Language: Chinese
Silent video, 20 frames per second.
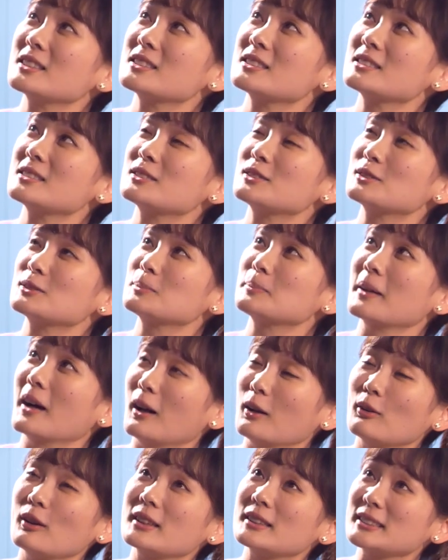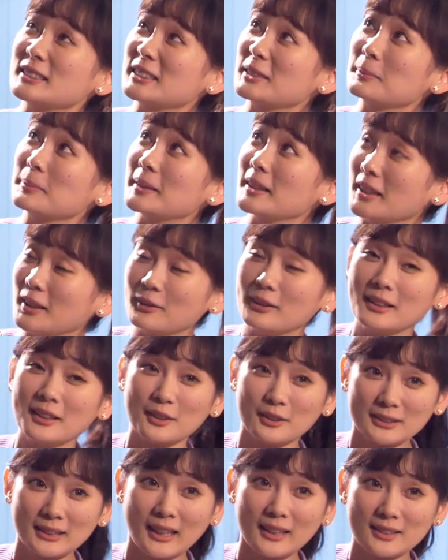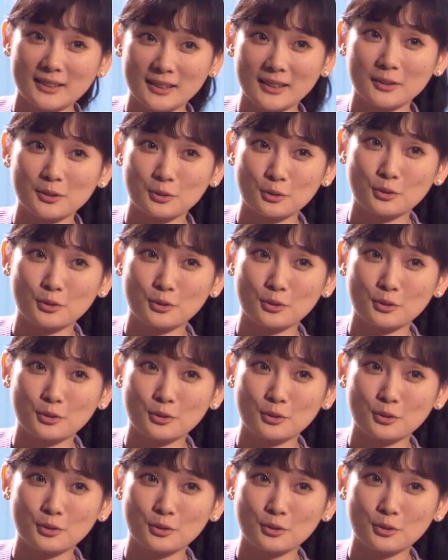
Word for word: 事，就是不要乱亲别人，会留下证